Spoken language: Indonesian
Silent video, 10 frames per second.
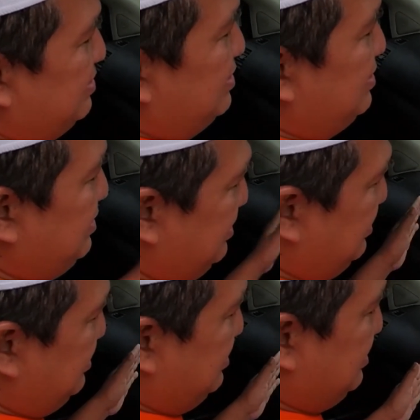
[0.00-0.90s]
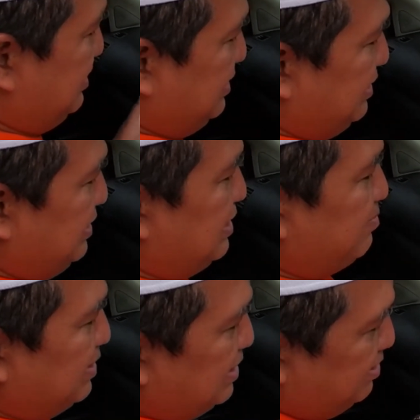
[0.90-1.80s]
Jadi, ini
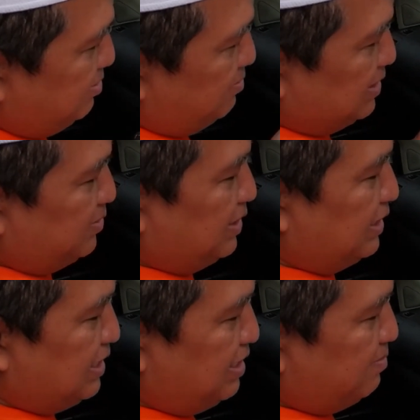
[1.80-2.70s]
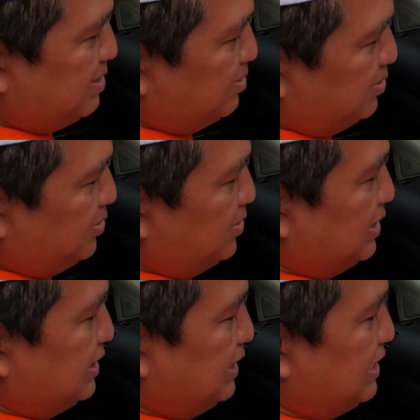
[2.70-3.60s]
tidak mengganggu waktu kita mau turun.
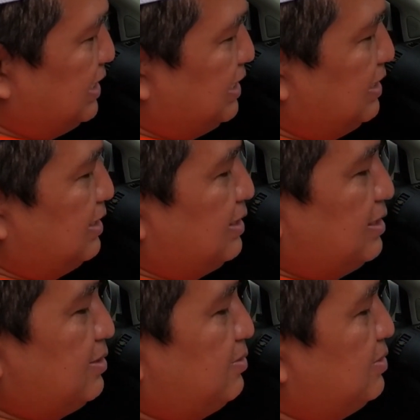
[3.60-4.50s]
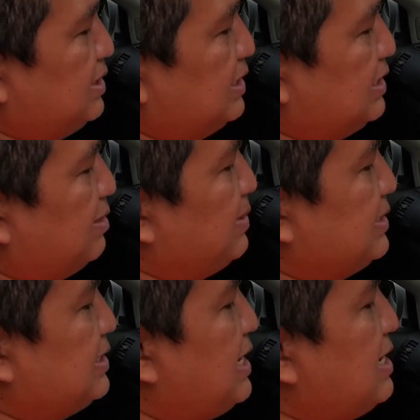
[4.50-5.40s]
Ketika kunci kita
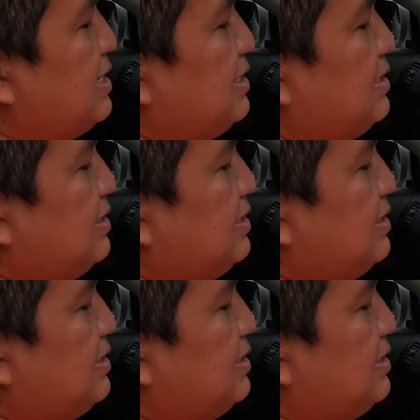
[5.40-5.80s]
pasang,